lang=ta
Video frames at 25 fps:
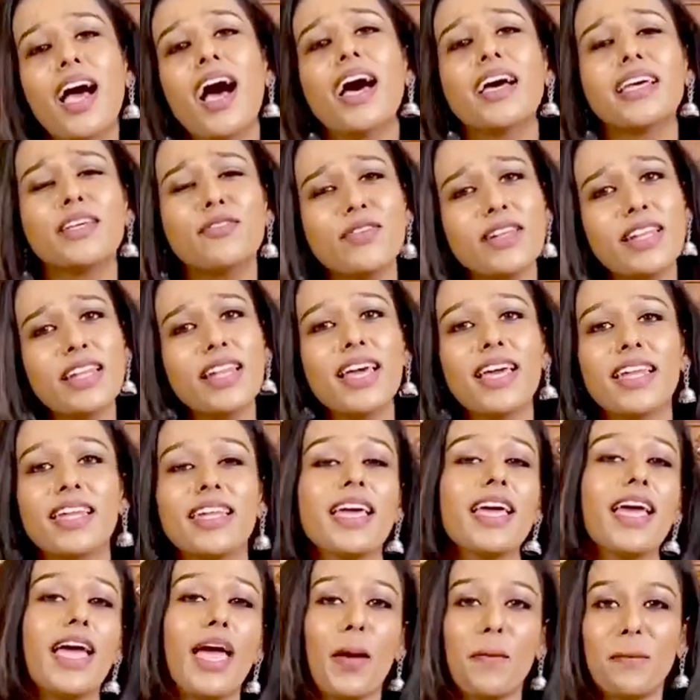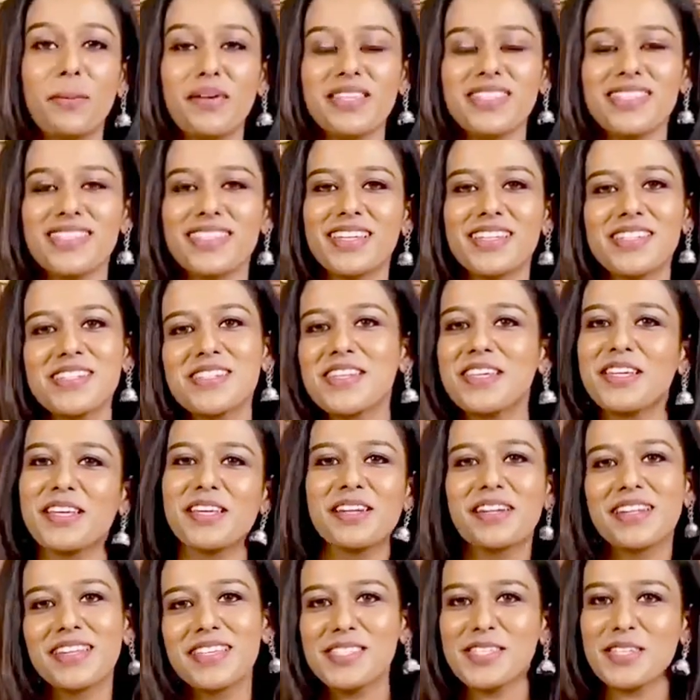அது ஃபின்லாண்ட் ஏன் ஹாப்பியஸ்ட்
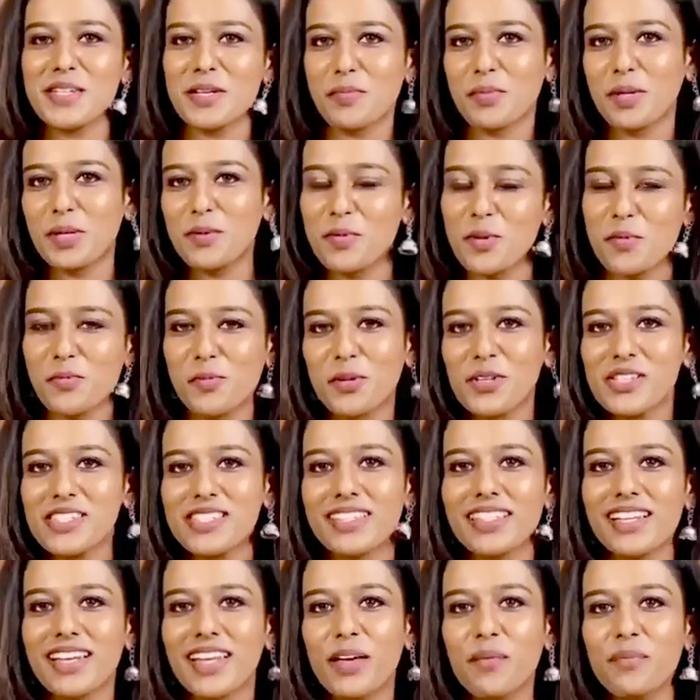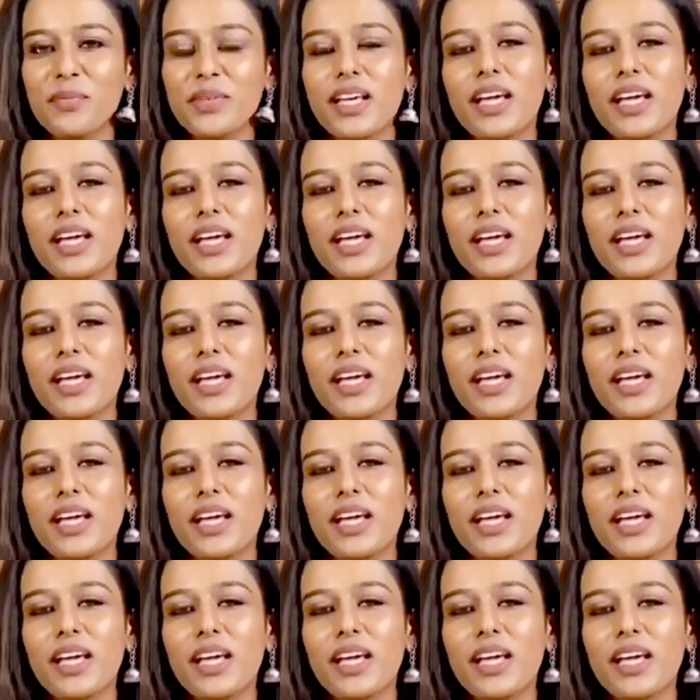கண்ட்ரிங்கிற ரீசன் நமக்கு இப்போ புரிஞ்சுதுல